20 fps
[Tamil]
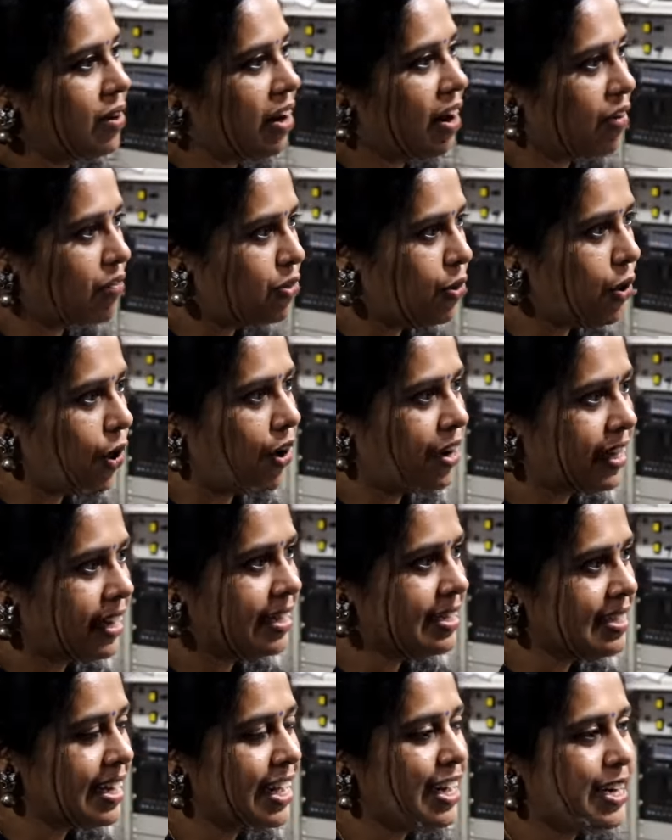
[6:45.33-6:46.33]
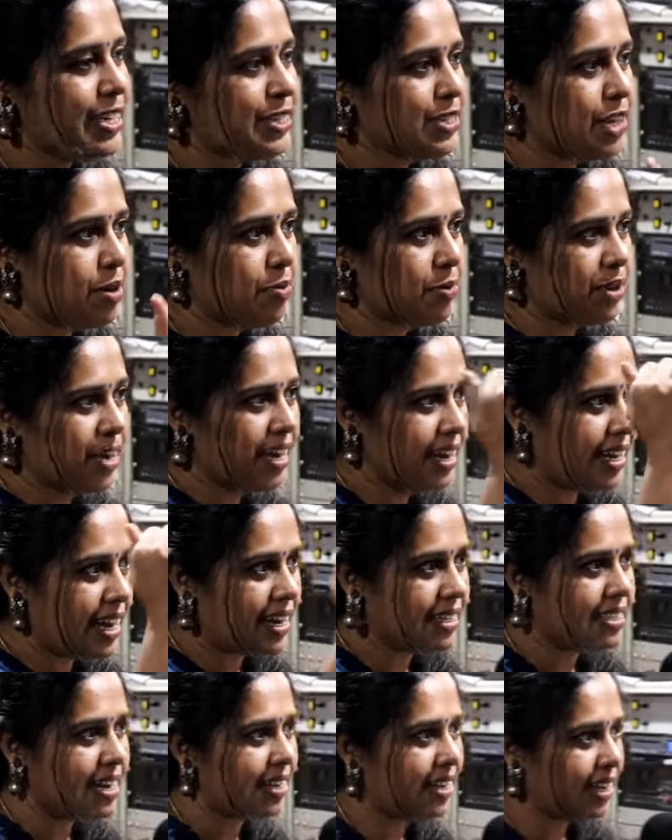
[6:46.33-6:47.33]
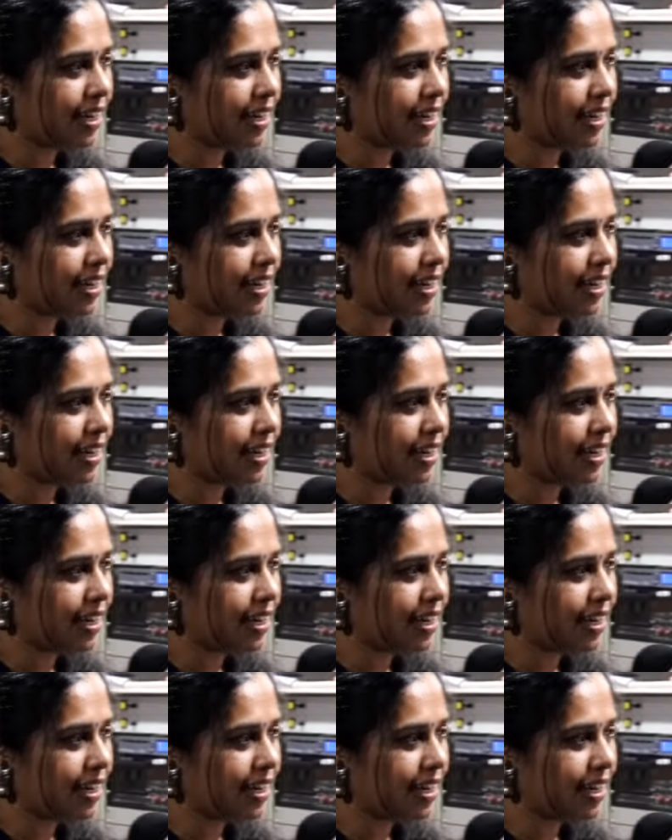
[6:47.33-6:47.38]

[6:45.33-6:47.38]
அவங்களுக்கு அவ்வளோ ஆடியன்ஸ் ஸோ நம்ம கூட இன்னைக்கு ஆஷா